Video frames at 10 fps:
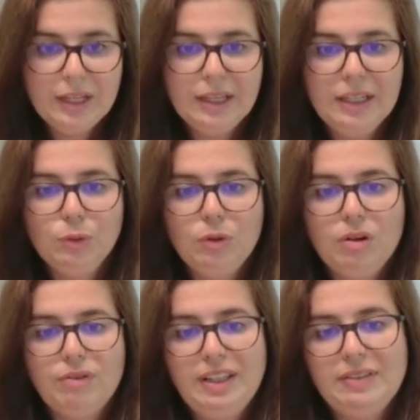Et
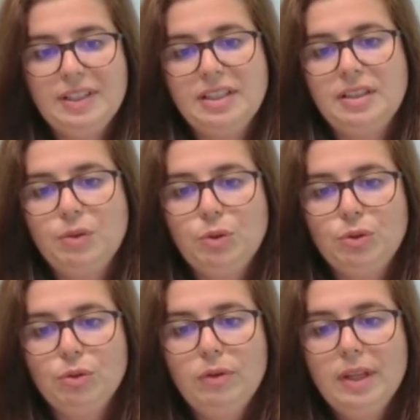donc, en fait, avec cette
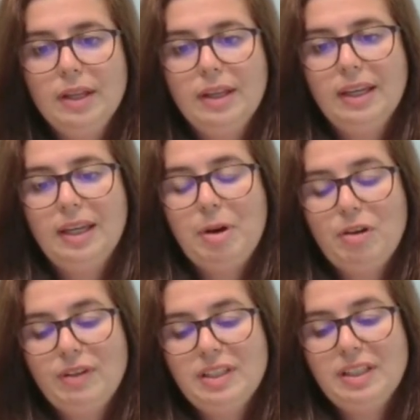évolution, eh ben,
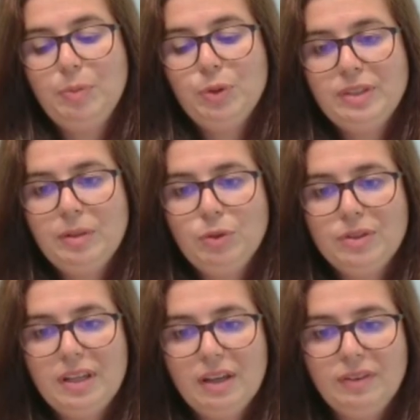en fait, il est possible de
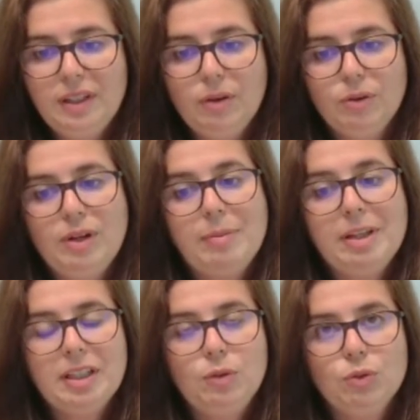servir euh, de la
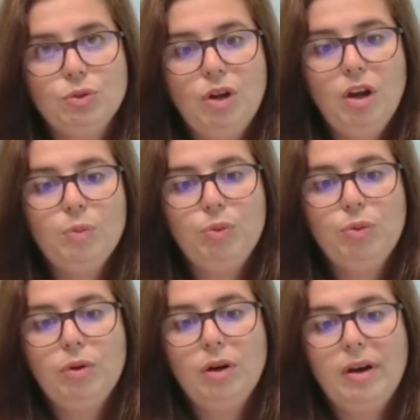batterie de l'ondulaire
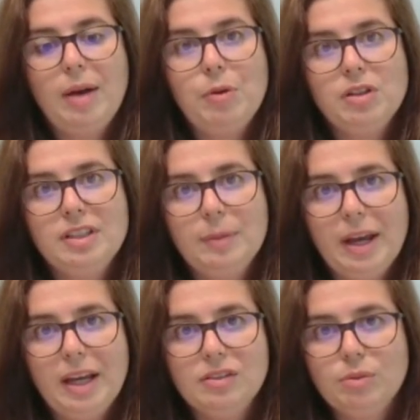pour euh, amortir,
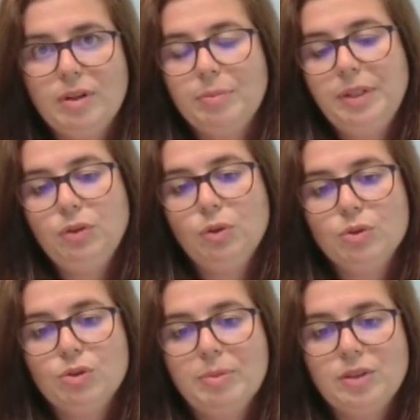par exemple, un pic de
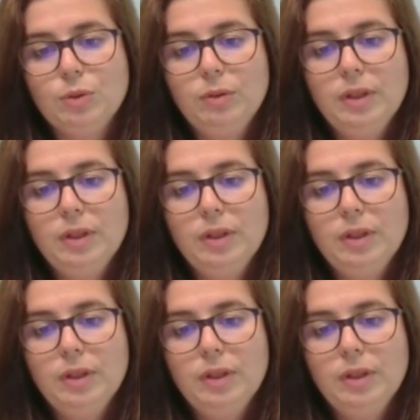consommation